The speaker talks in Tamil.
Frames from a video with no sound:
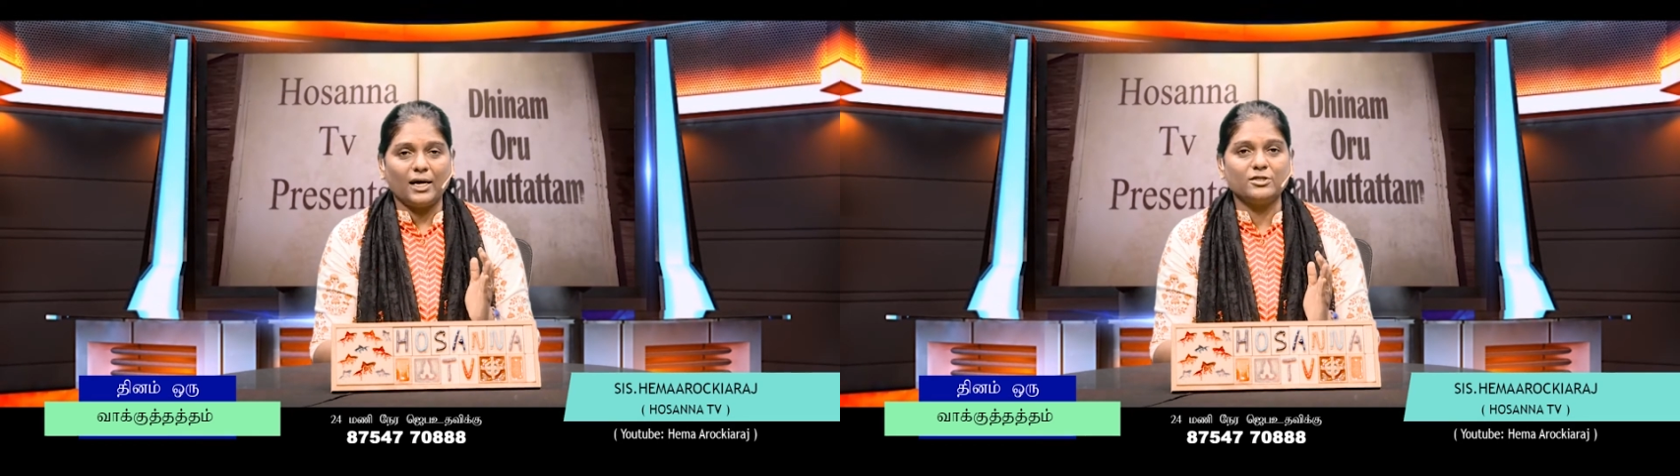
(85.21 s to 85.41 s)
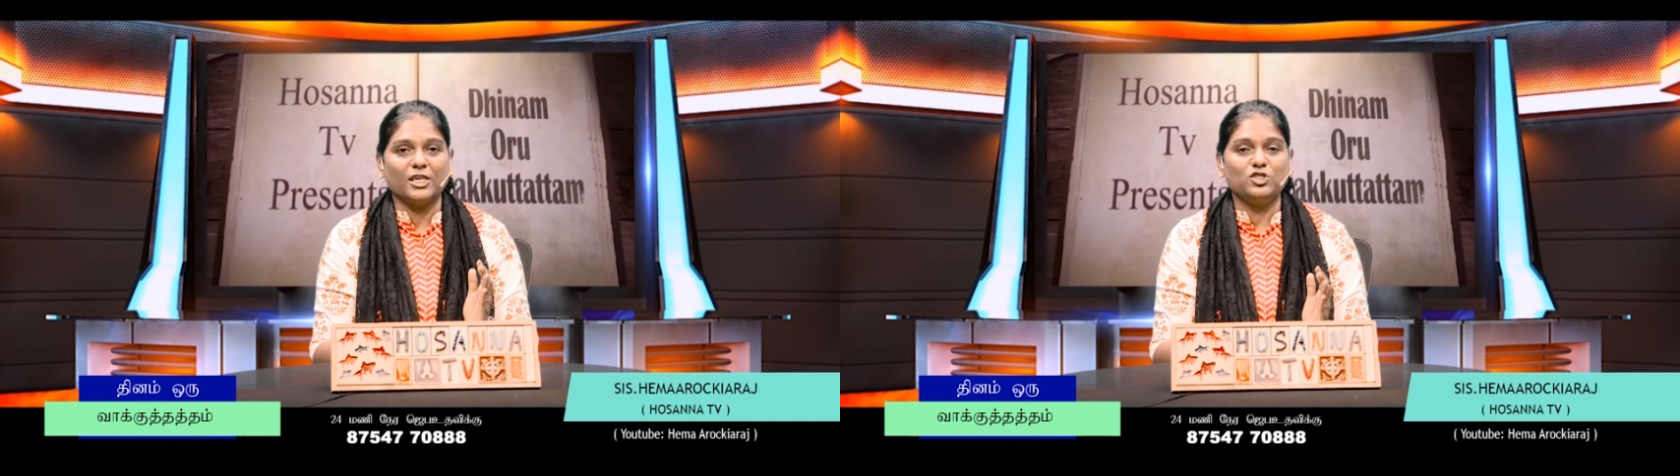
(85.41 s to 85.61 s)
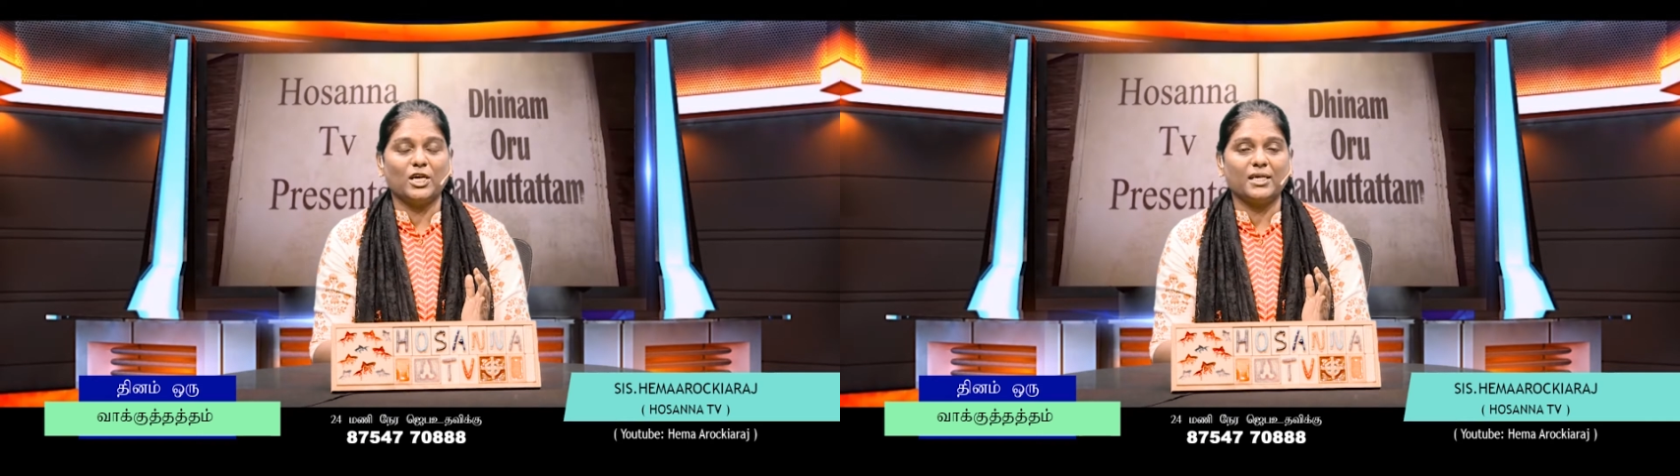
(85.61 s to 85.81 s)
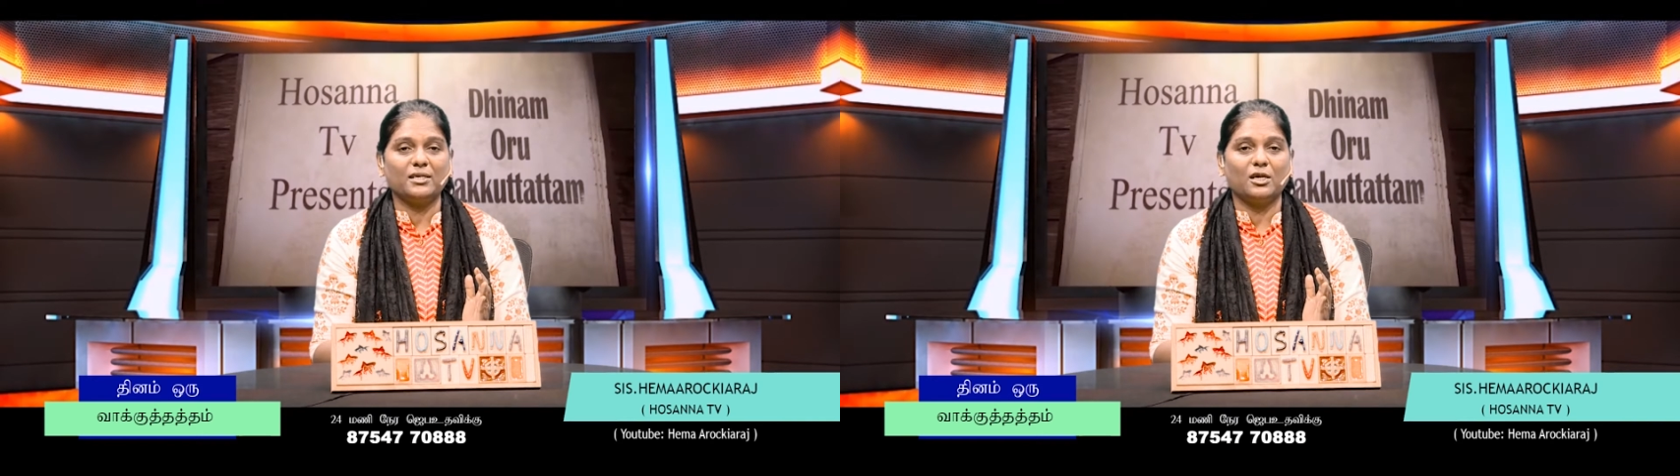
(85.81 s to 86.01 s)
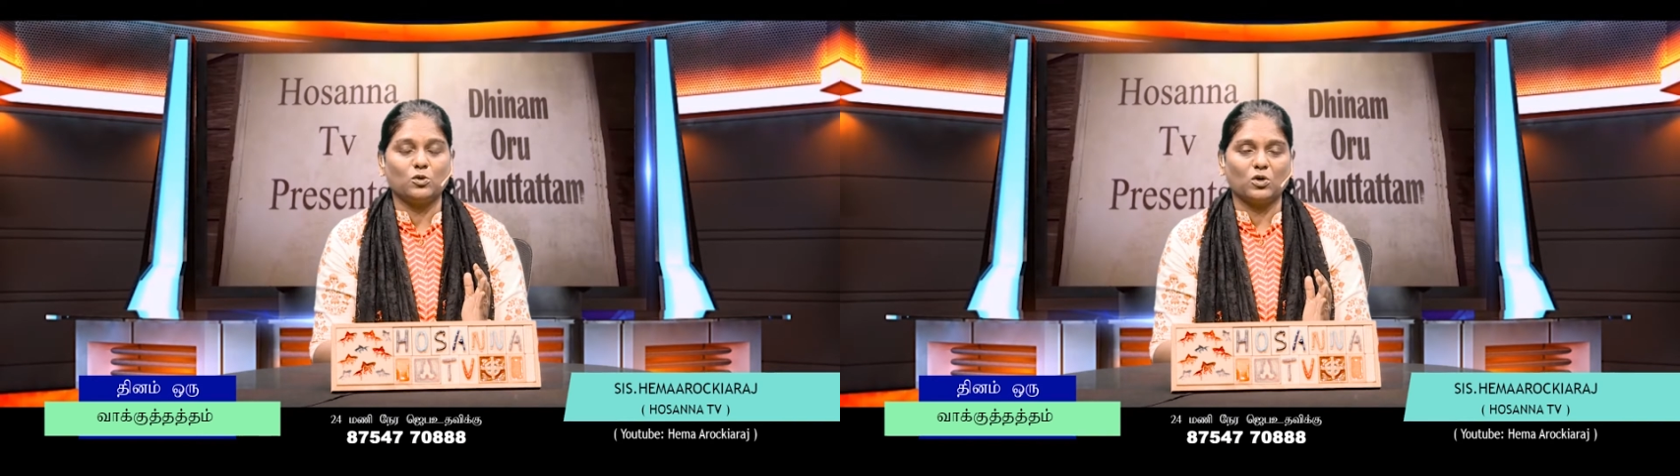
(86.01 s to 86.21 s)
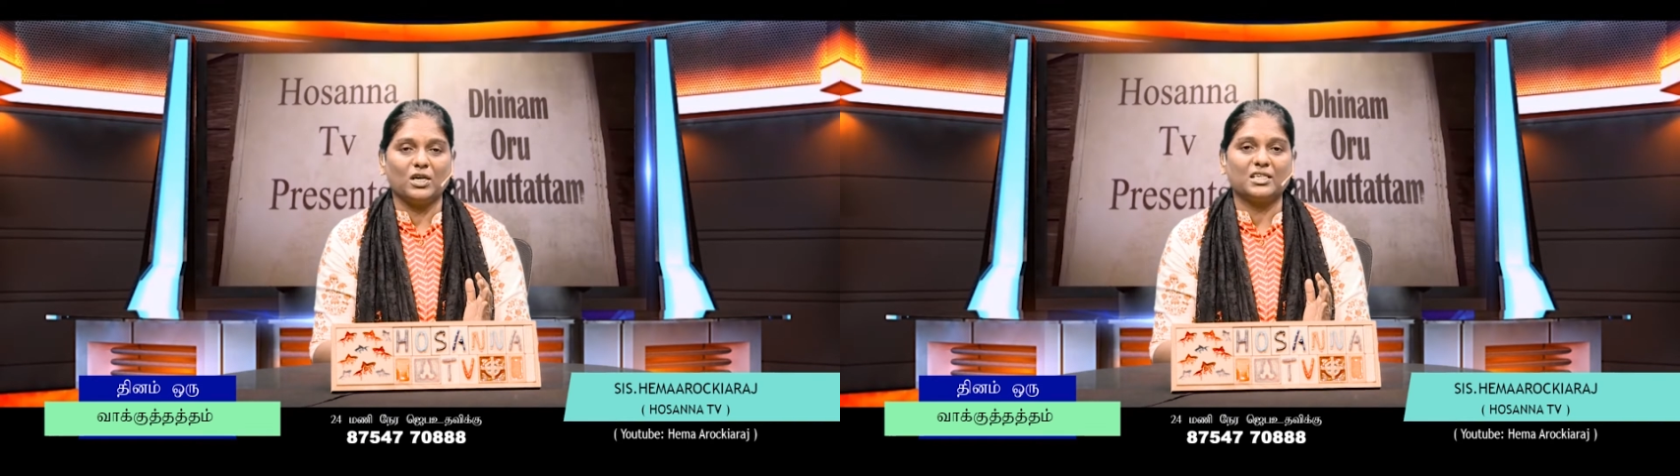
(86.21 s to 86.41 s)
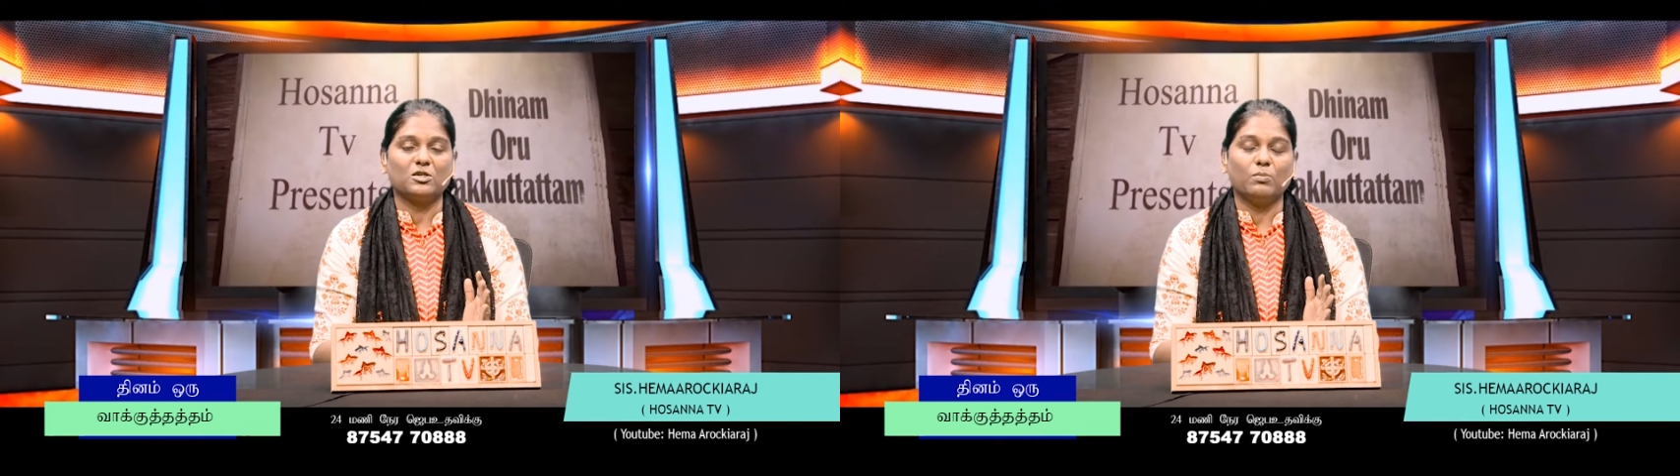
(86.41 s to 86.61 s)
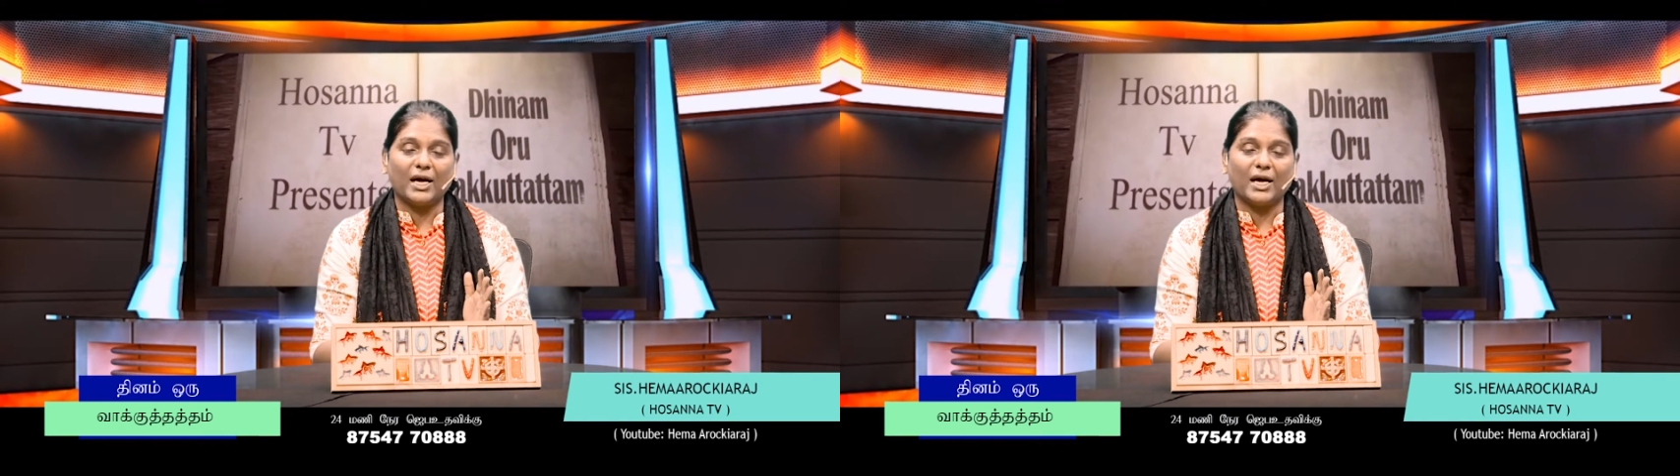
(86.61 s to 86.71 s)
அந்த ஜனங்கள் உங்களுக்கு